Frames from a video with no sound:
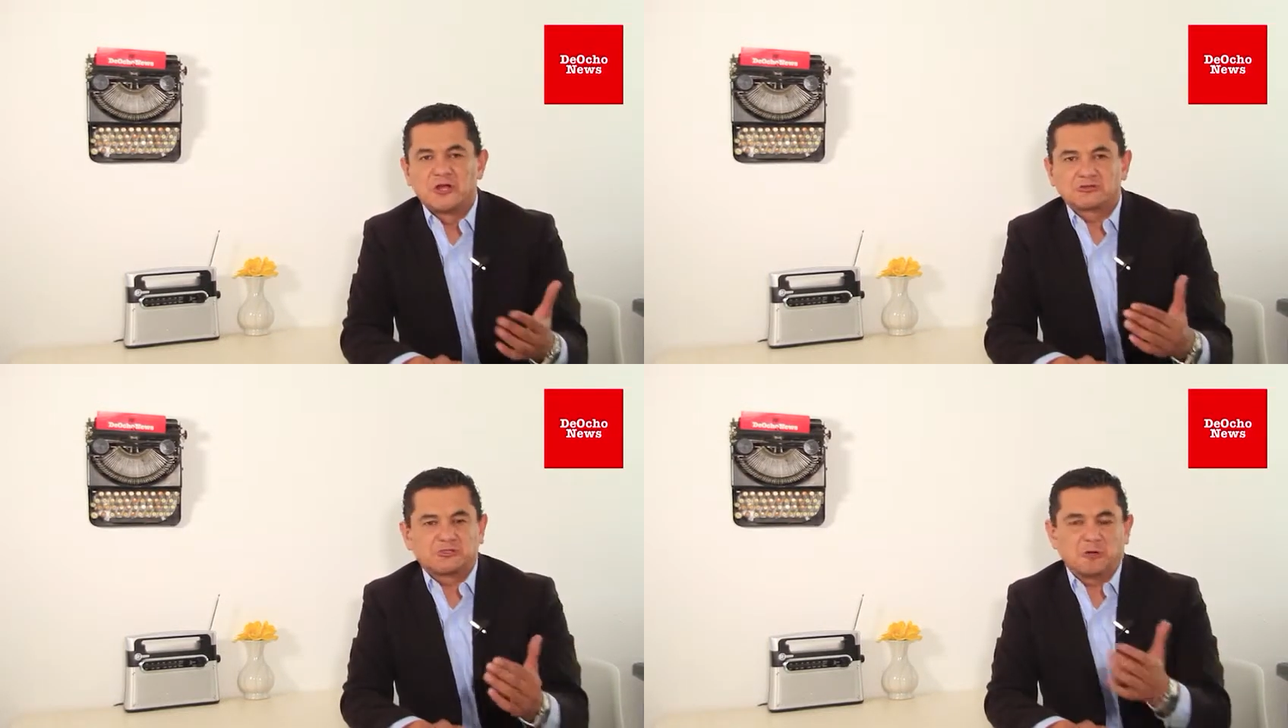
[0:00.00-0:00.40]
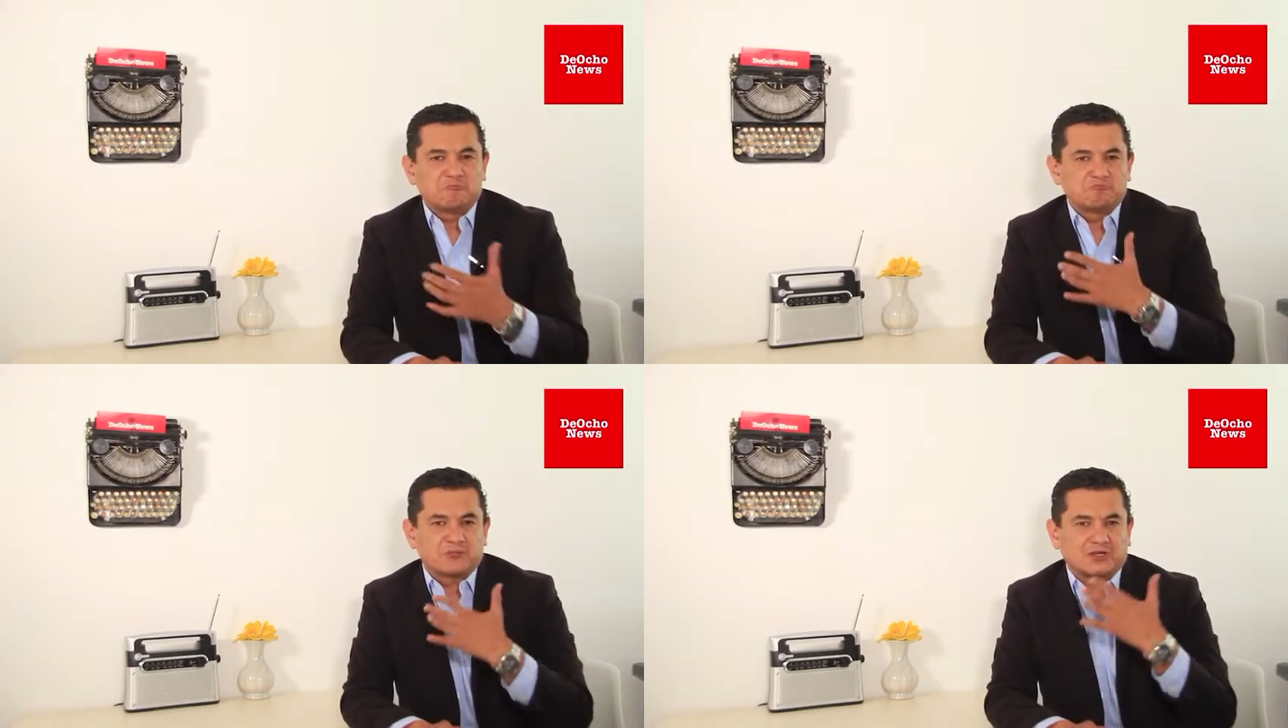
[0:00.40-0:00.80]

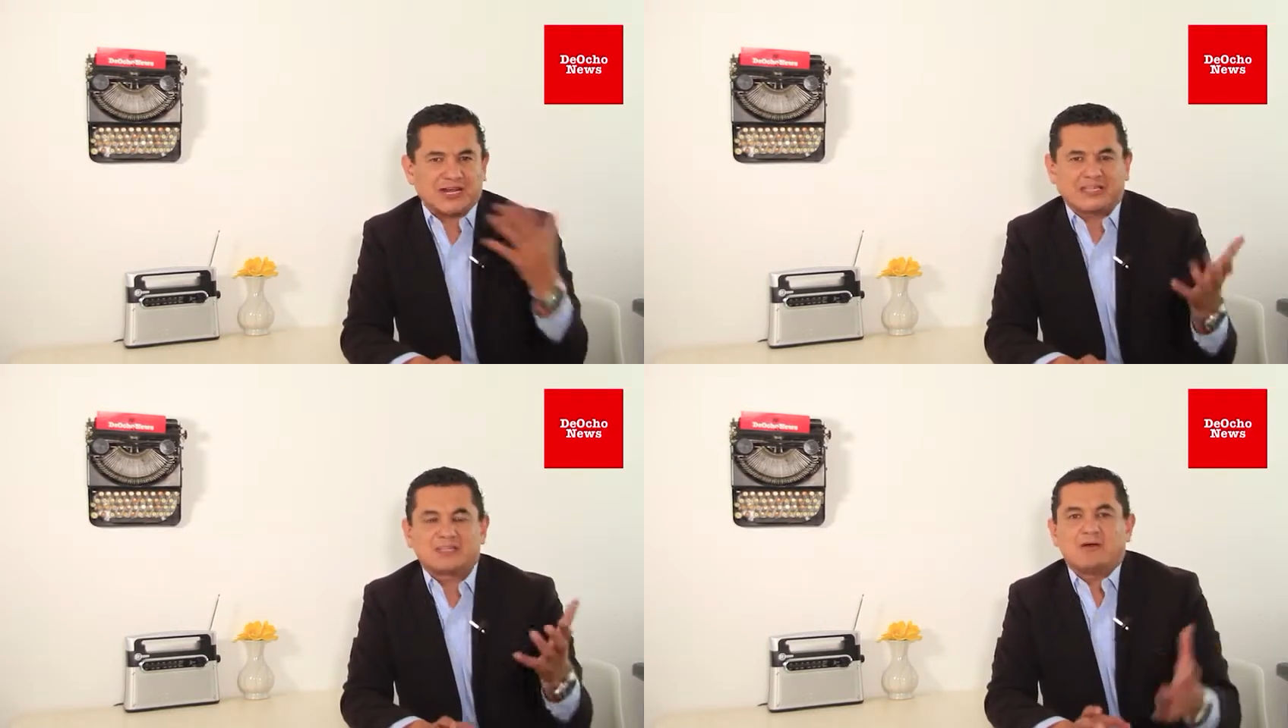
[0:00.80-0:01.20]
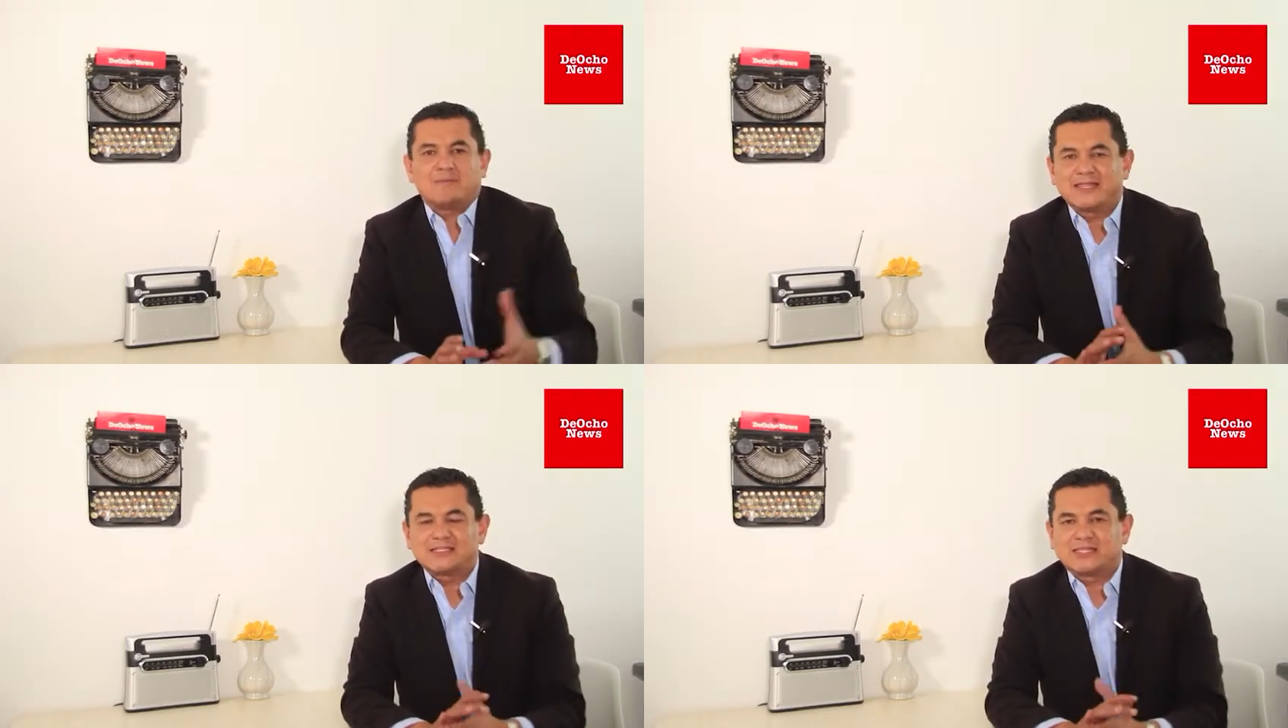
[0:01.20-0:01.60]
son
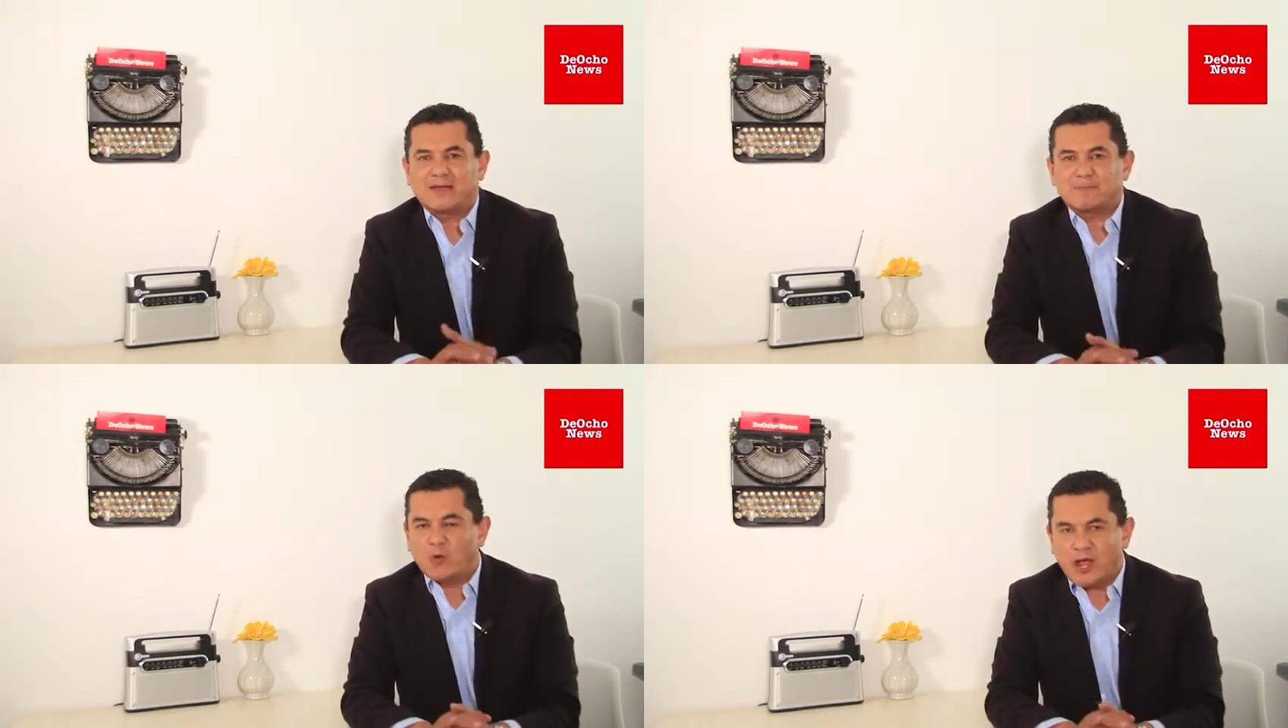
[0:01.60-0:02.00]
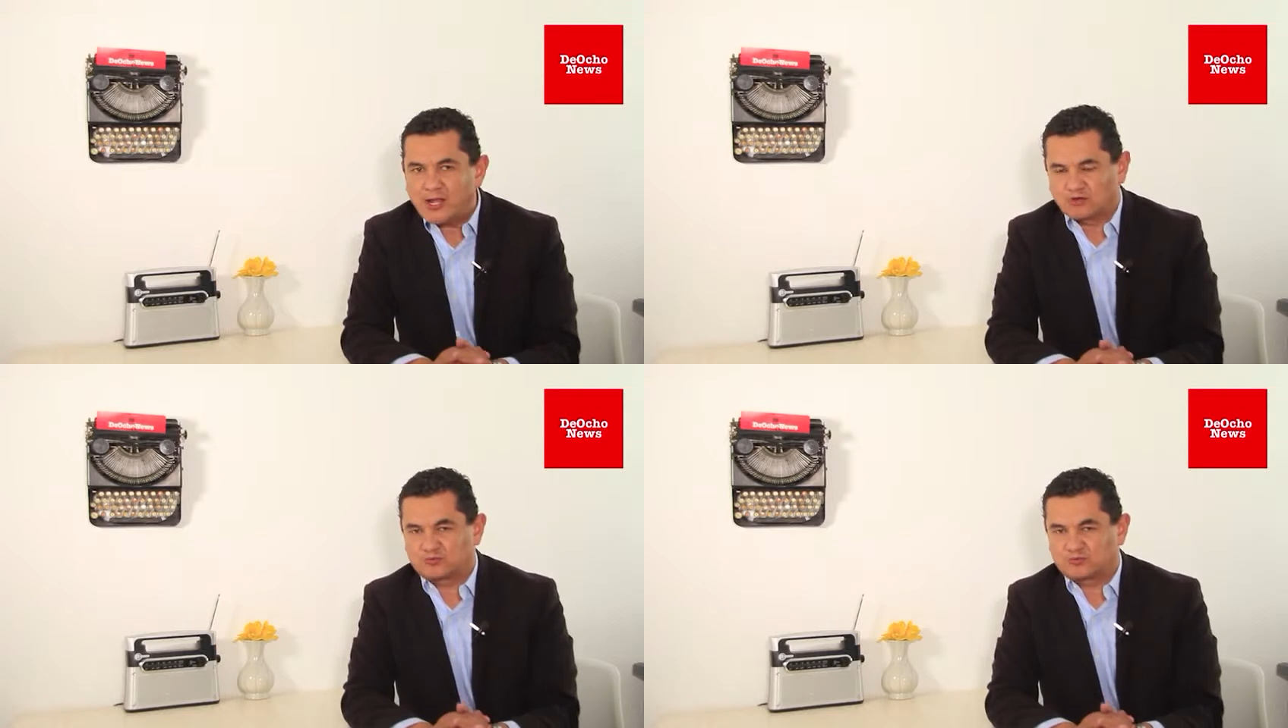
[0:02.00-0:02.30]
relativamente buenos.